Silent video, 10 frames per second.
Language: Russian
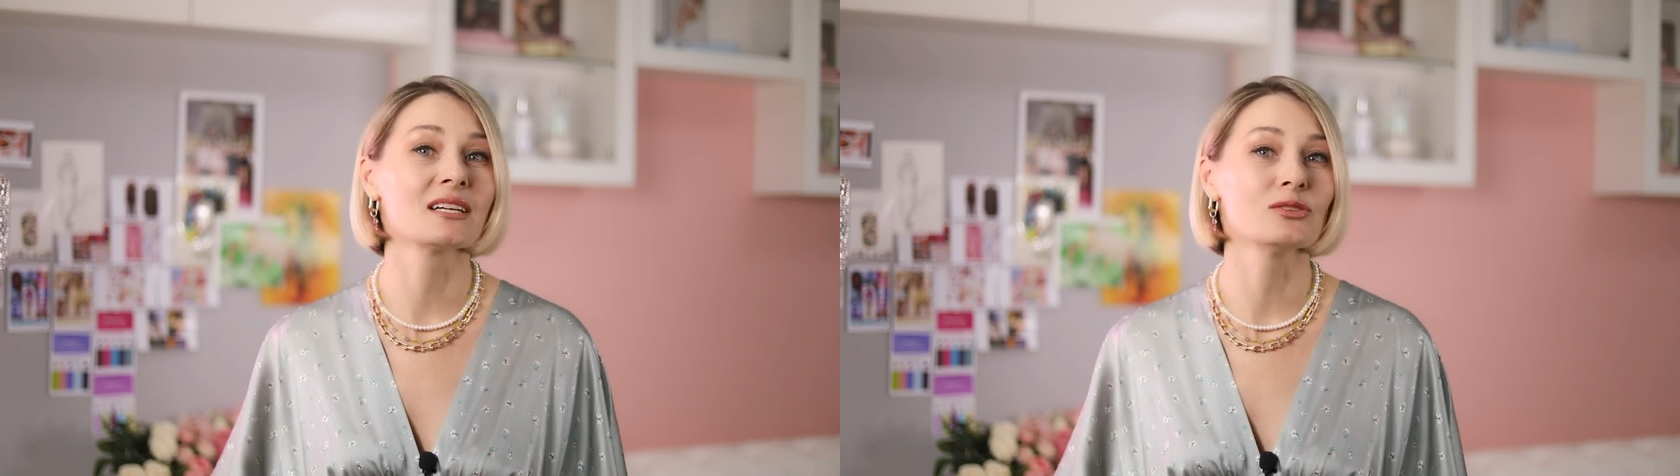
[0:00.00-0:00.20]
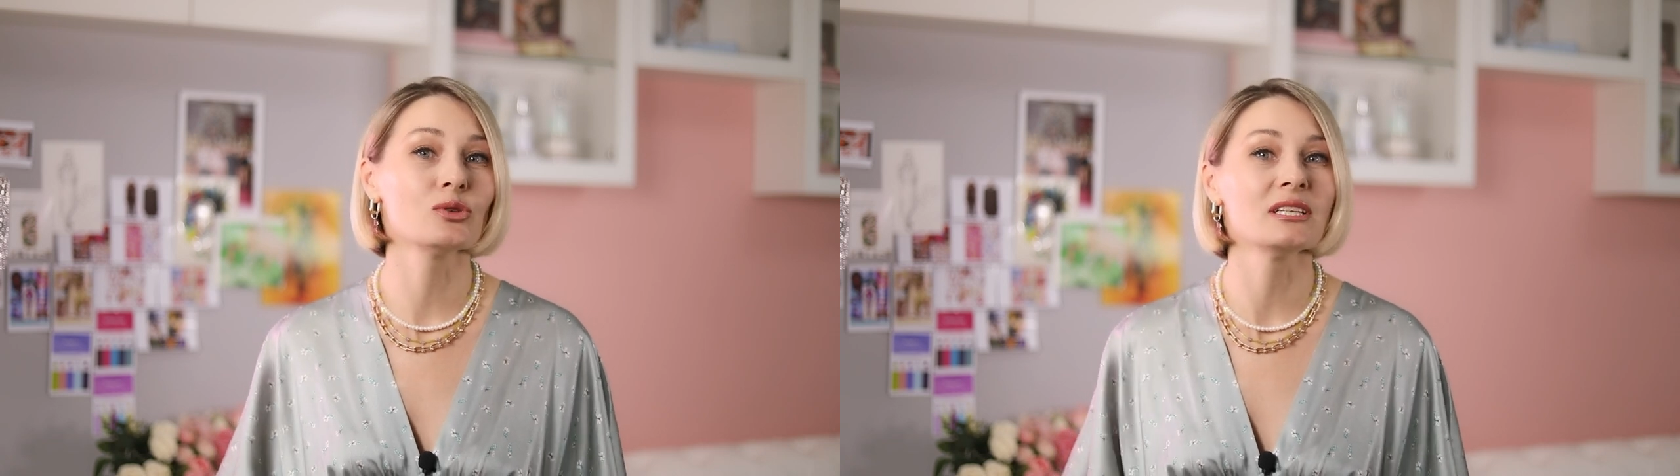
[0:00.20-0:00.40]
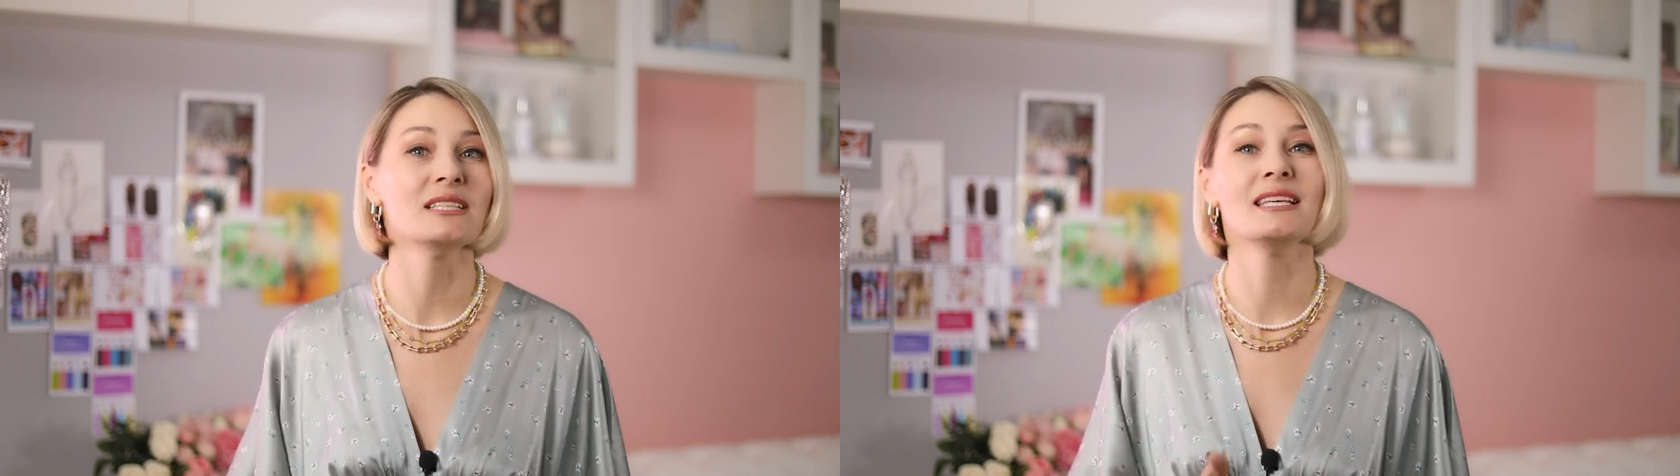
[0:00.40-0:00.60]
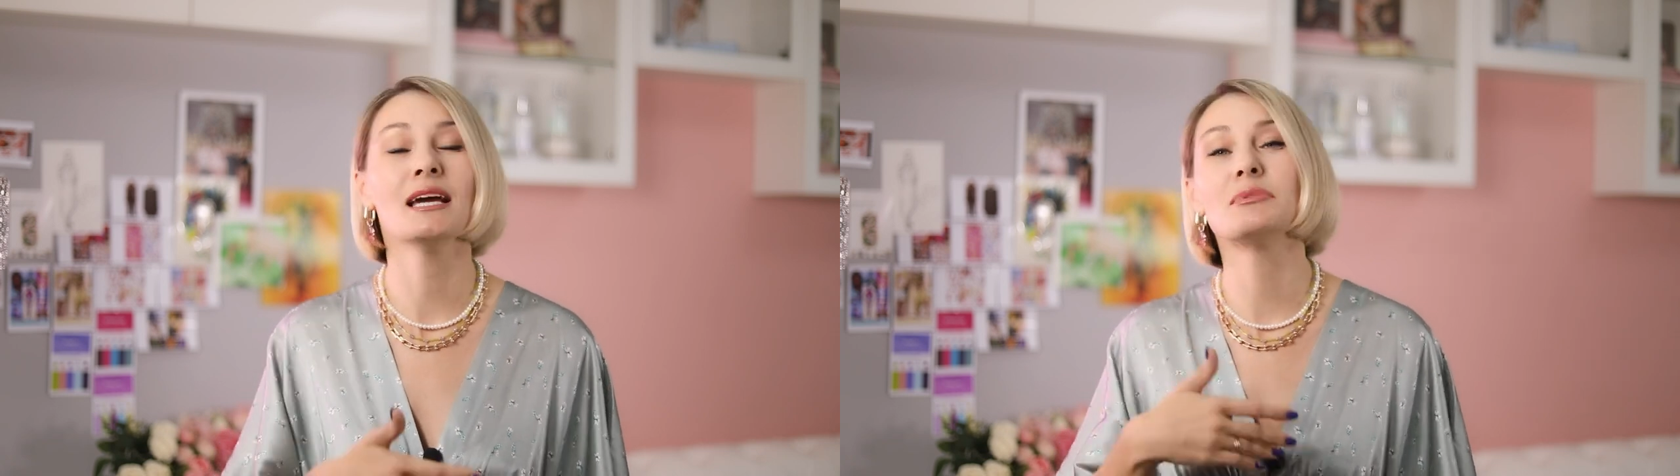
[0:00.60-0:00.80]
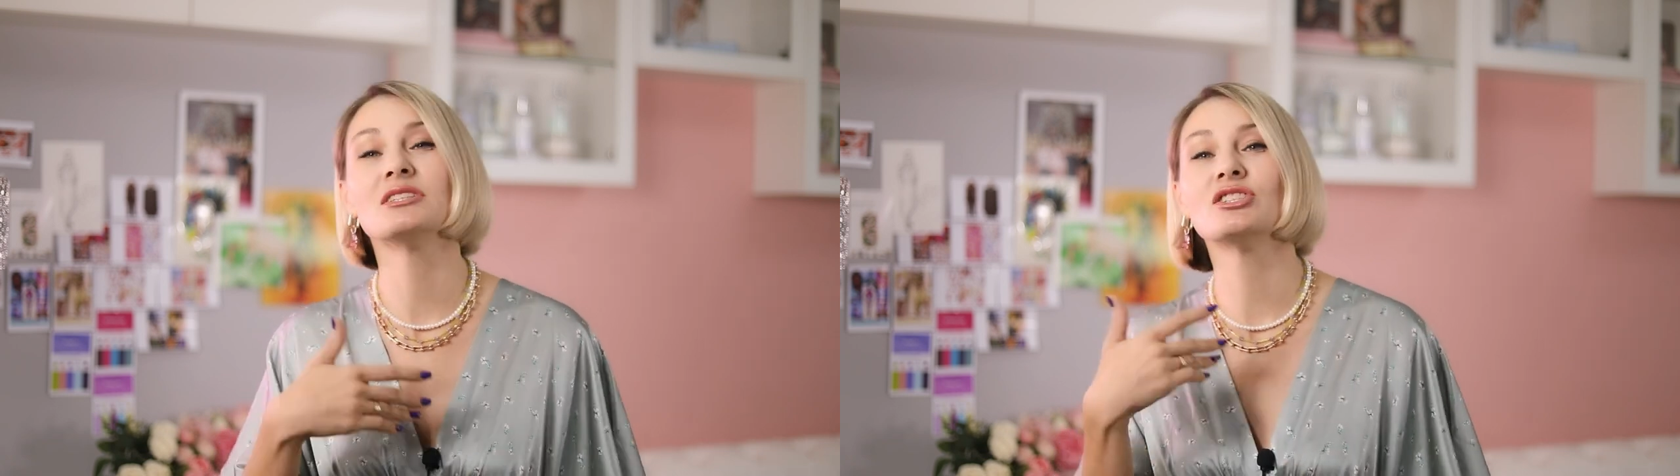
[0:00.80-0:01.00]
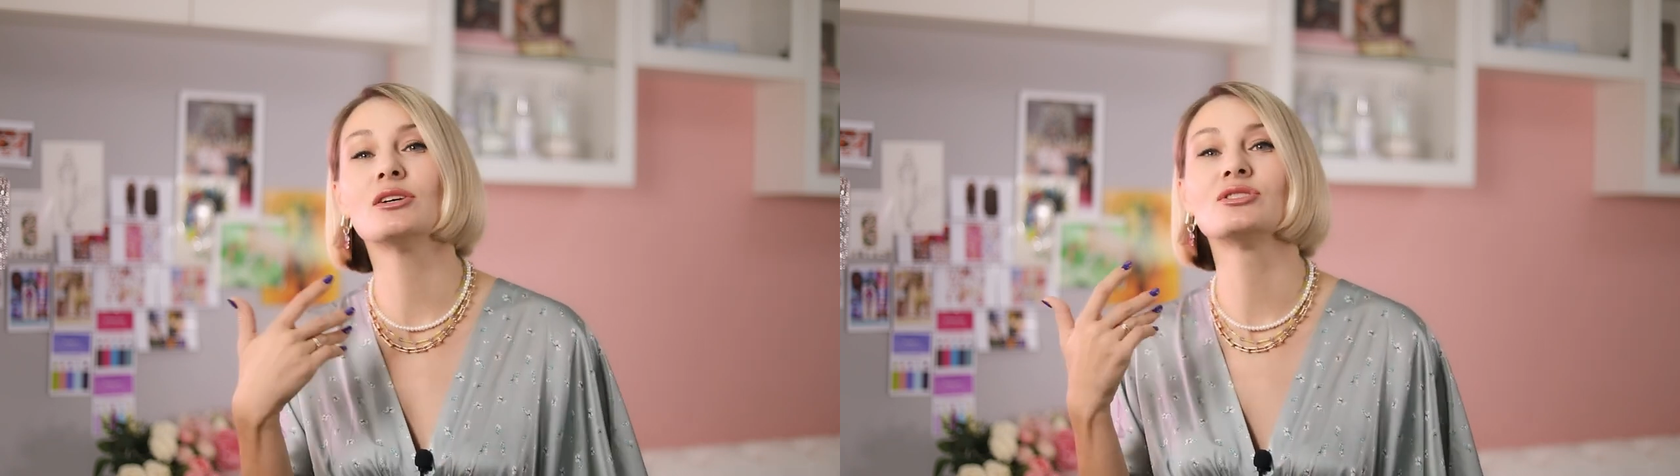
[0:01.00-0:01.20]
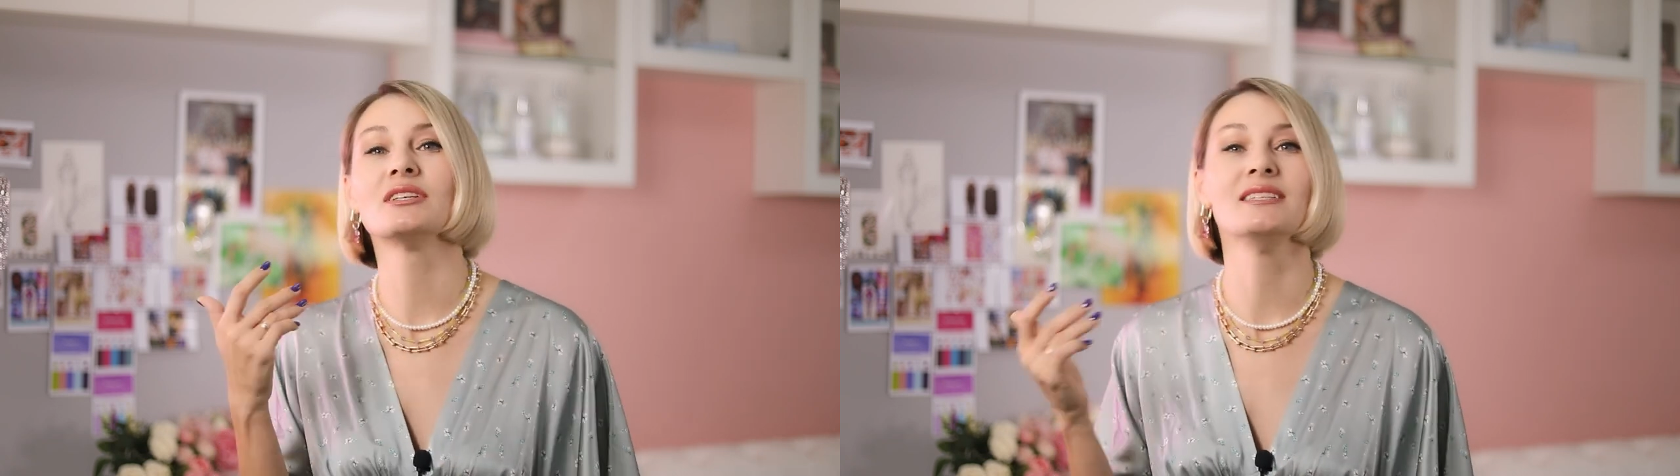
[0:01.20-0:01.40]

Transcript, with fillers: которые не омрачаются